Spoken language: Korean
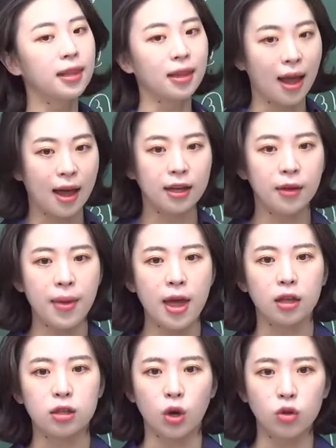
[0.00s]

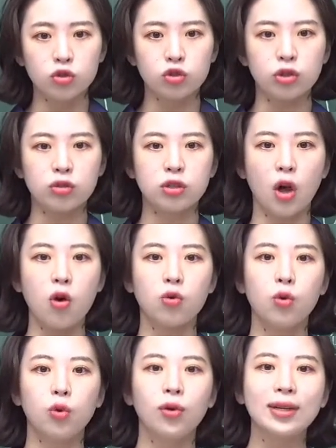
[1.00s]
다음에
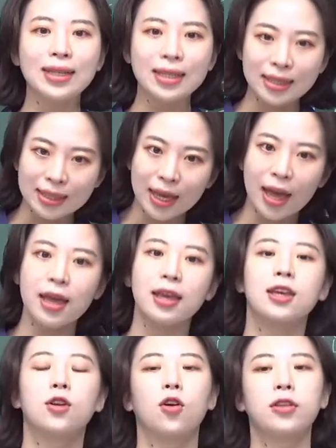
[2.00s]
전국적으로 크게
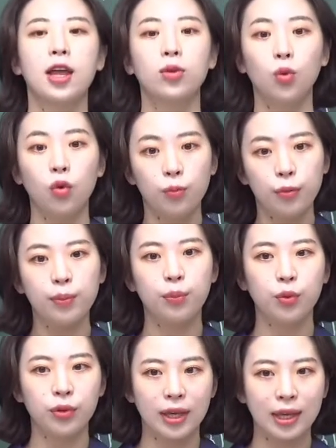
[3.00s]
일어난 농민
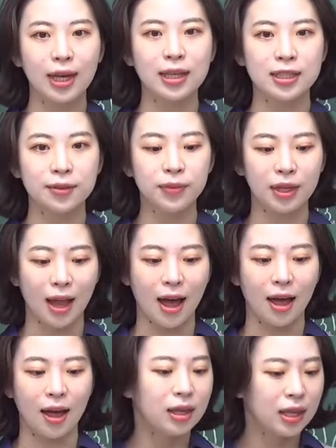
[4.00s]
분기가
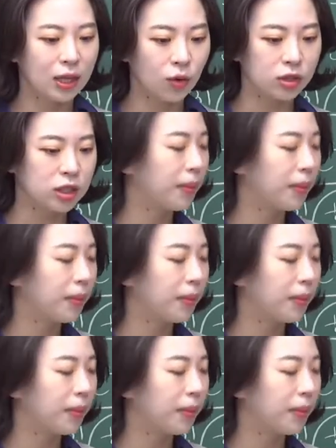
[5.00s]
있습니다. 이것이